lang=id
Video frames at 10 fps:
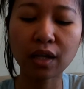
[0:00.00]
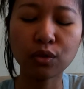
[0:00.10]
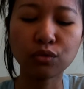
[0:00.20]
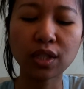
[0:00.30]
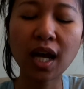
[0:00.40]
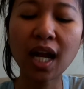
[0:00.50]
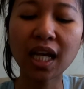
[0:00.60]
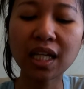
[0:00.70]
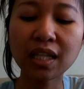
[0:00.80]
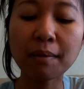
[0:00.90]
gitu jangan
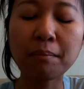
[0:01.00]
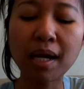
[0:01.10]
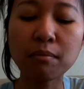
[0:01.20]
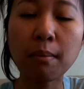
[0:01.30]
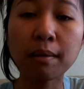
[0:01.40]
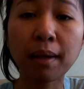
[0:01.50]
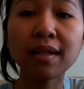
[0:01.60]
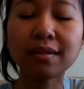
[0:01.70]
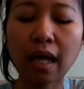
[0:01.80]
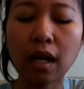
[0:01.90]
lagi ditambahin beban
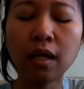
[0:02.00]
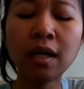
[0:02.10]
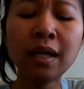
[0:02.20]
mental